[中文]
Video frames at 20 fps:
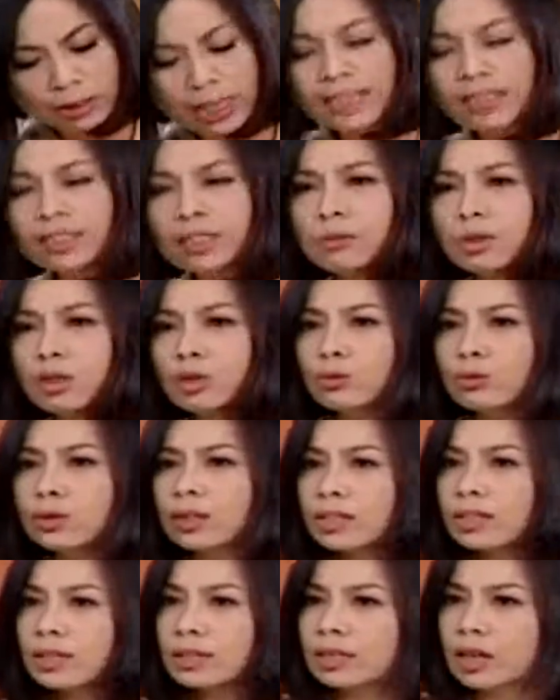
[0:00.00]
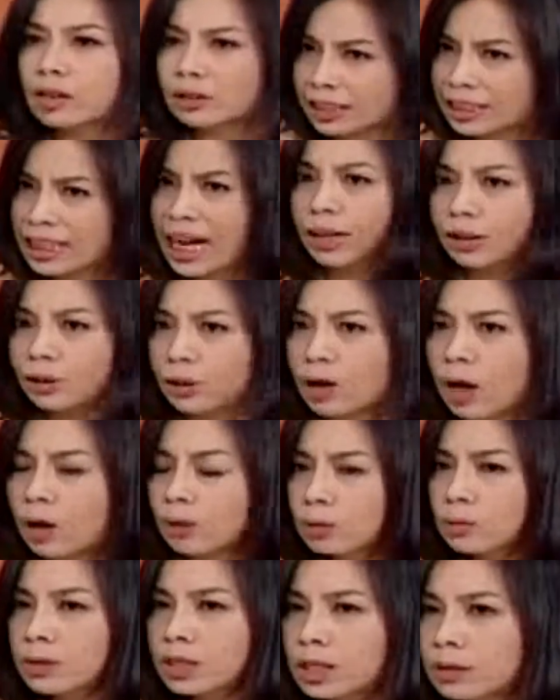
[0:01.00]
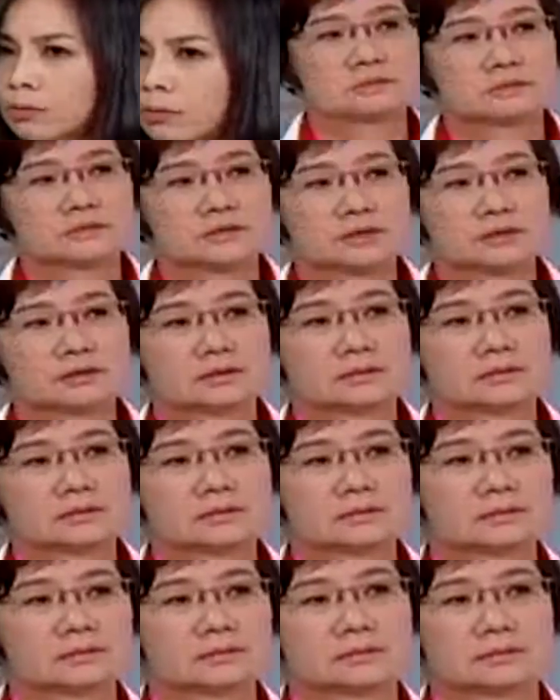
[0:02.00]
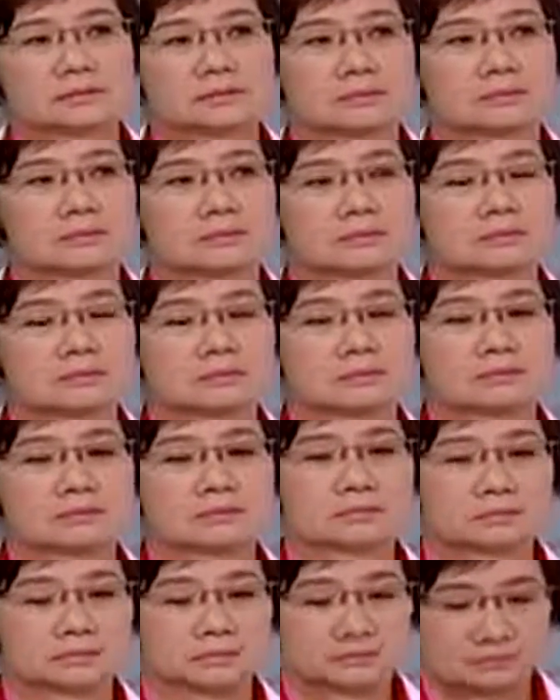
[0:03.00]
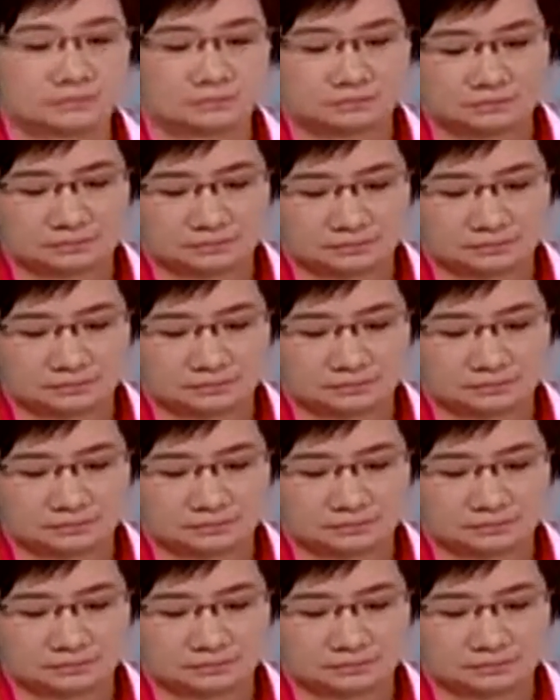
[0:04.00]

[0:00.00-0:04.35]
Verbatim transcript: 但是民主政治要下流到如此吗？难怪蔡英文这么生气。